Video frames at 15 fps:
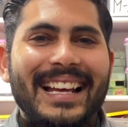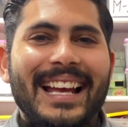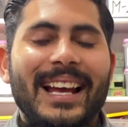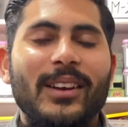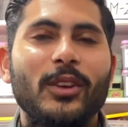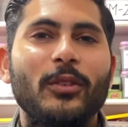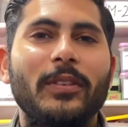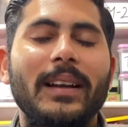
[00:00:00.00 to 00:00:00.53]

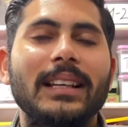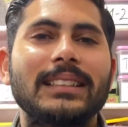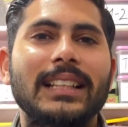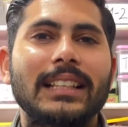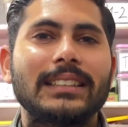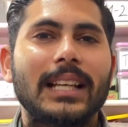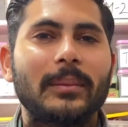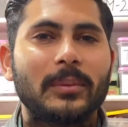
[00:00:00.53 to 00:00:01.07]
हेलो फ्रेंड्स
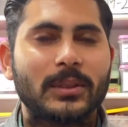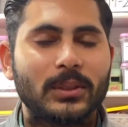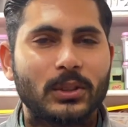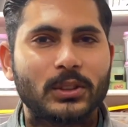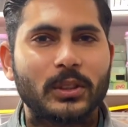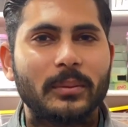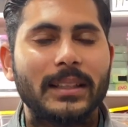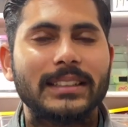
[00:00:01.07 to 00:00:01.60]
कैसे आप लोग
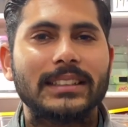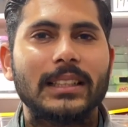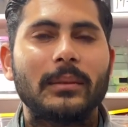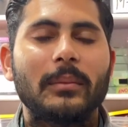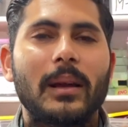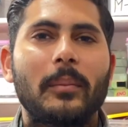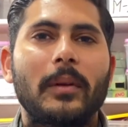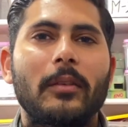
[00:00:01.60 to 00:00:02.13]
दोस्तों मेरे चैनल
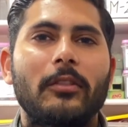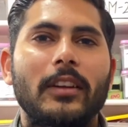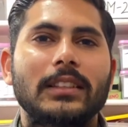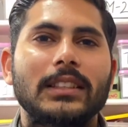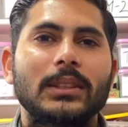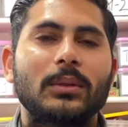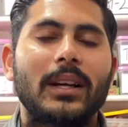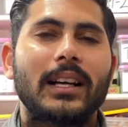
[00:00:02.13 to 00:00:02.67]
में आपका फिर
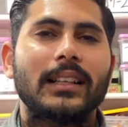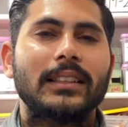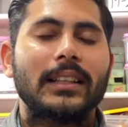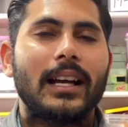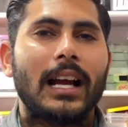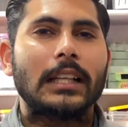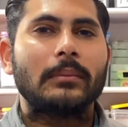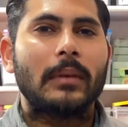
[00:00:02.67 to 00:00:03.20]
से स्वागत
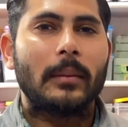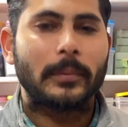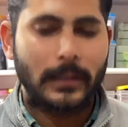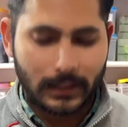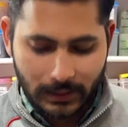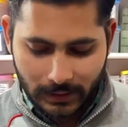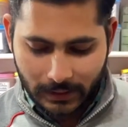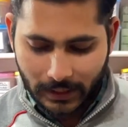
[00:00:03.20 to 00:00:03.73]
है आज मैं
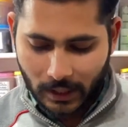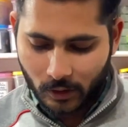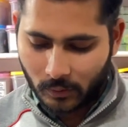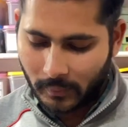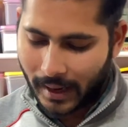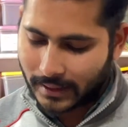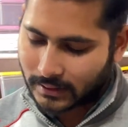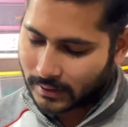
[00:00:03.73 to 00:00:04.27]
आपके लिए लेकर आया हूँ
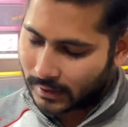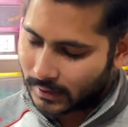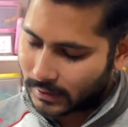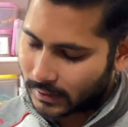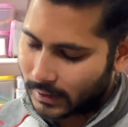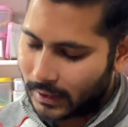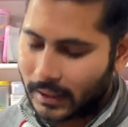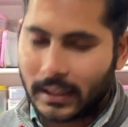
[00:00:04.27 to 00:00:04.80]
मैक्स रिच
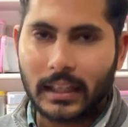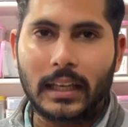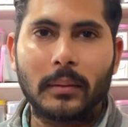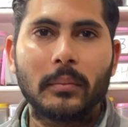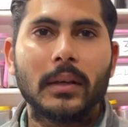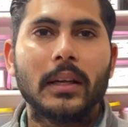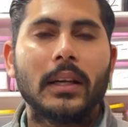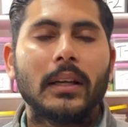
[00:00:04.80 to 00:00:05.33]
ई
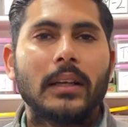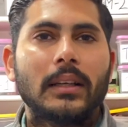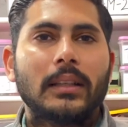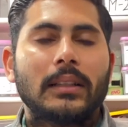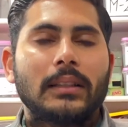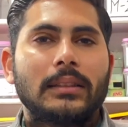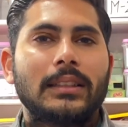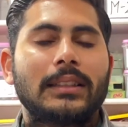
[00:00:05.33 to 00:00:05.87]
क्रीम
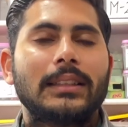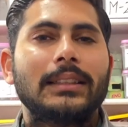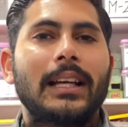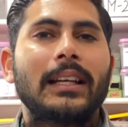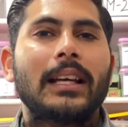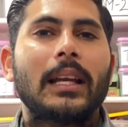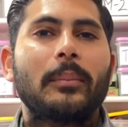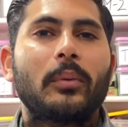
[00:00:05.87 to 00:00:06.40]
जिसकी
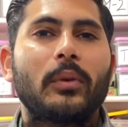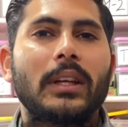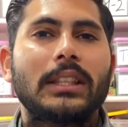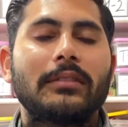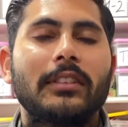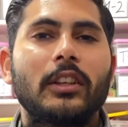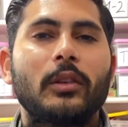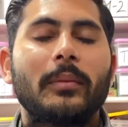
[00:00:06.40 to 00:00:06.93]
जानकारी पूरी
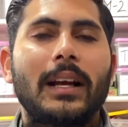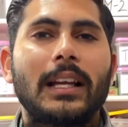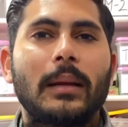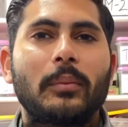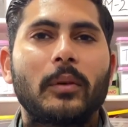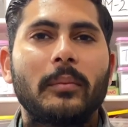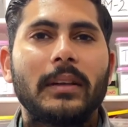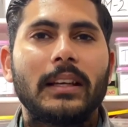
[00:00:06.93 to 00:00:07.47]
इस वीडियो में आज
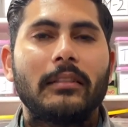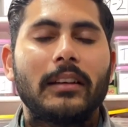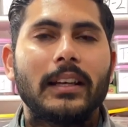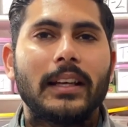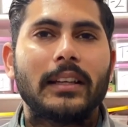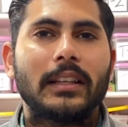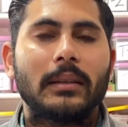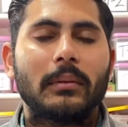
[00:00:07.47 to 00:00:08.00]
आपको मिलने
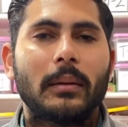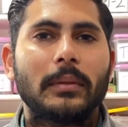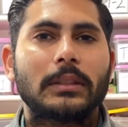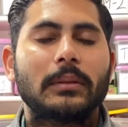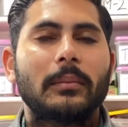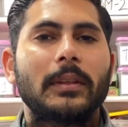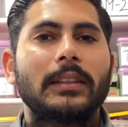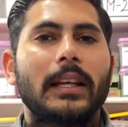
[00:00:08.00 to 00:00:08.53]
वाली हिंदी में हम
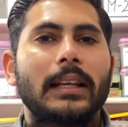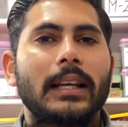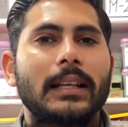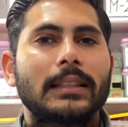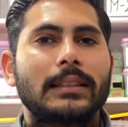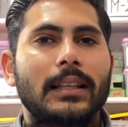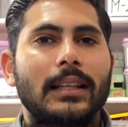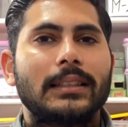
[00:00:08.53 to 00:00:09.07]
इसमें बताएंगे
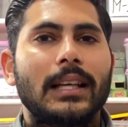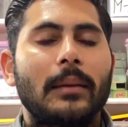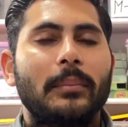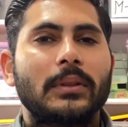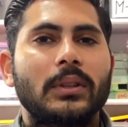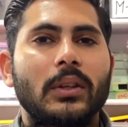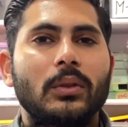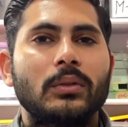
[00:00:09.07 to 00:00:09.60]
किस तरह से
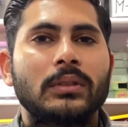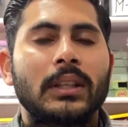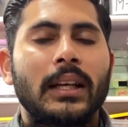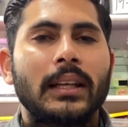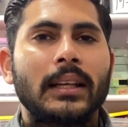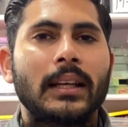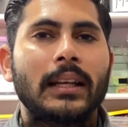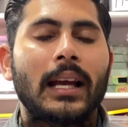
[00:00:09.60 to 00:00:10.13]
आप इसको यूज
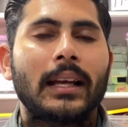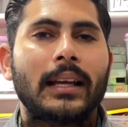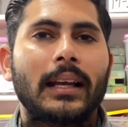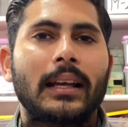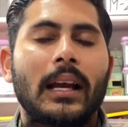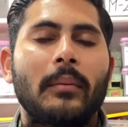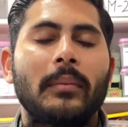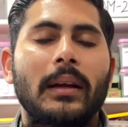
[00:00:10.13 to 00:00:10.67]
करेंगे क्या क्या
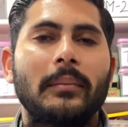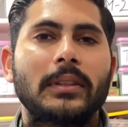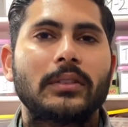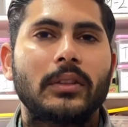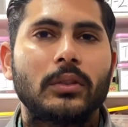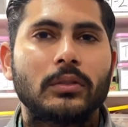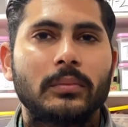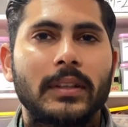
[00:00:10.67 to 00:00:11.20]
काम में हम
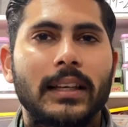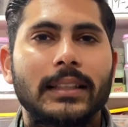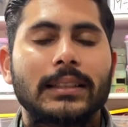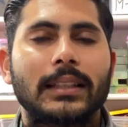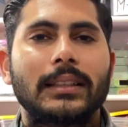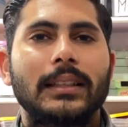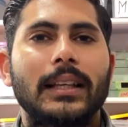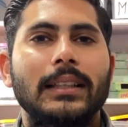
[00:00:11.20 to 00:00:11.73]
इसको यूज में ले
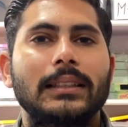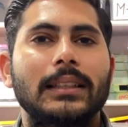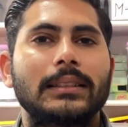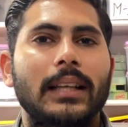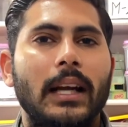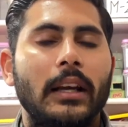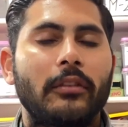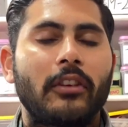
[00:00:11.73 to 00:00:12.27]
सकते हैं इसके
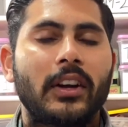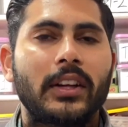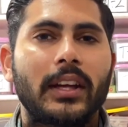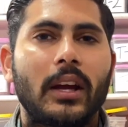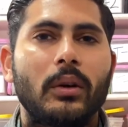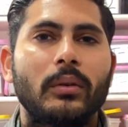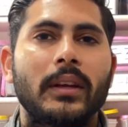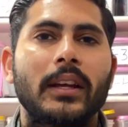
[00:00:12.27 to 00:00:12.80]
साइड इफेक्ट
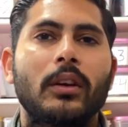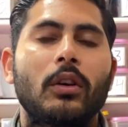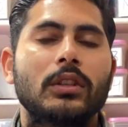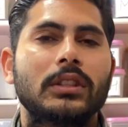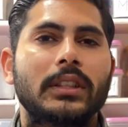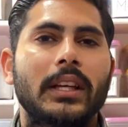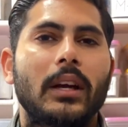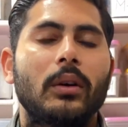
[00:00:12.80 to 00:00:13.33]
क्या होंगे
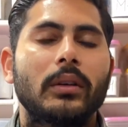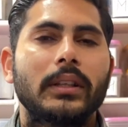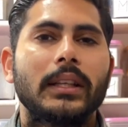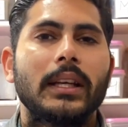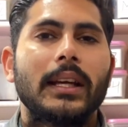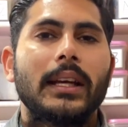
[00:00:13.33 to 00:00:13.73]
कॉस्ट क्या होगी